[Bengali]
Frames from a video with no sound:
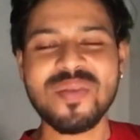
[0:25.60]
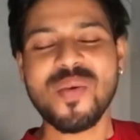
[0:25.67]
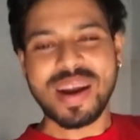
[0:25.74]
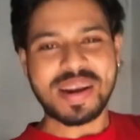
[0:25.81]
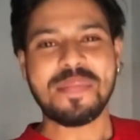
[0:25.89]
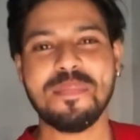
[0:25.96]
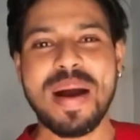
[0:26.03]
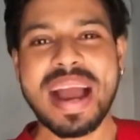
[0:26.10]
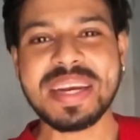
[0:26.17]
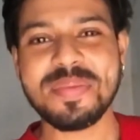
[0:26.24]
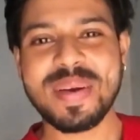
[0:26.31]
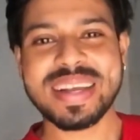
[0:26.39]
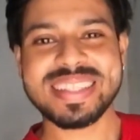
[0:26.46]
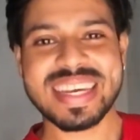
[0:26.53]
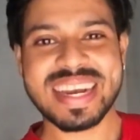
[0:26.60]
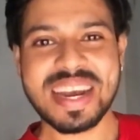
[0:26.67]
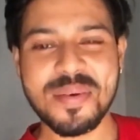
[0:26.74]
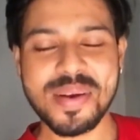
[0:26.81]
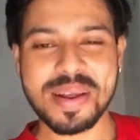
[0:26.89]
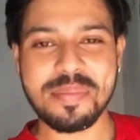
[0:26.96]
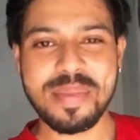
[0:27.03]
ওয়েলকাম ব্যাক টু মাই চ্যানেল
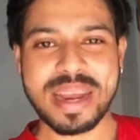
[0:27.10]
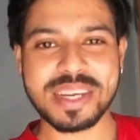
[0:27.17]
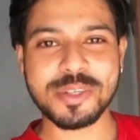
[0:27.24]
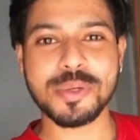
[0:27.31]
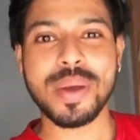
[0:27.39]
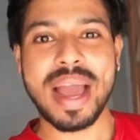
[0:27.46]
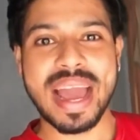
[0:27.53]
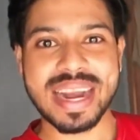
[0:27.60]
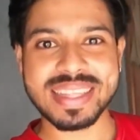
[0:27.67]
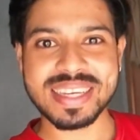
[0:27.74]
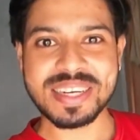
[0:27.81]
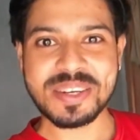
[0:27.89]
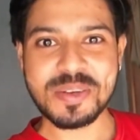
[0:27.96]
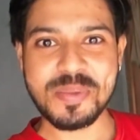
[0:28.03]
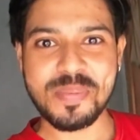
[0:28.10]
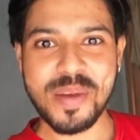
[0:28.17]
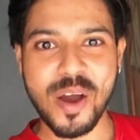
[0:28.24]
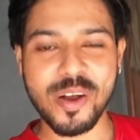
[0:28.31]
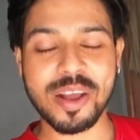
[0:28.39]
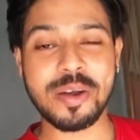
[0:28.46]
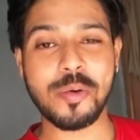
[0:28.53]
ওয়েলকাম ব্যাক টু অ্যানাদার নিউ
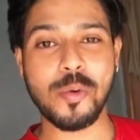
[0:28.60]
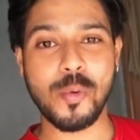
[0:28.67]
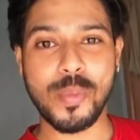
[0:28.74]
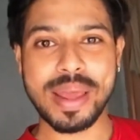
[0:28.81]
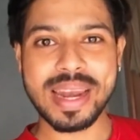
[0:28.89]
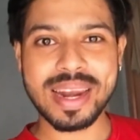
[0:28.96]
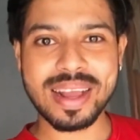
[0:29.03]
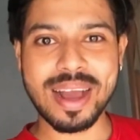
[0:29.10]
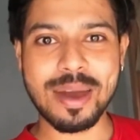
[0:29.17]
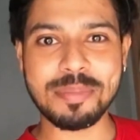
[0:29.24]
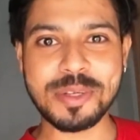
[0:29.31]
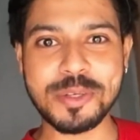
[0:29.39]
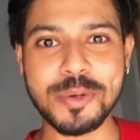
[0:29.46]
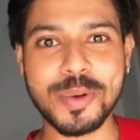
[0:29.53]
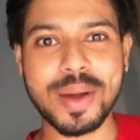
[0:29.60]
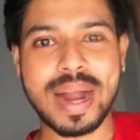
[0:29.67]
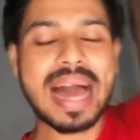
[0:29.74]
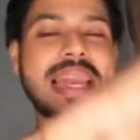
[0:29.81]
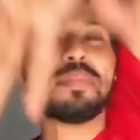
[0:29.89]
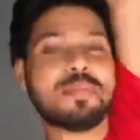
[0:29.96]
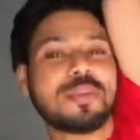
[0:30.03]
ব্লগ ওয়েলকাম টু
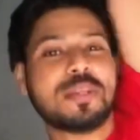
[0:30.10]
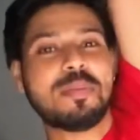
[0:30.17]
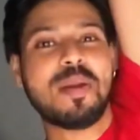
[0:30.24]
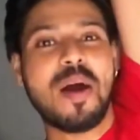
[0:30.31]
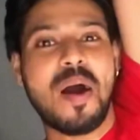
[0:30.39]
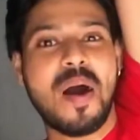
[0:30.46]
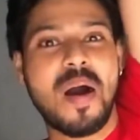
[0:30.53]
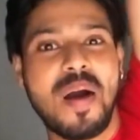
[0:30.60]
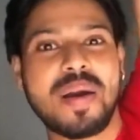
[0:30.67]
কালী পুজো ব্লগ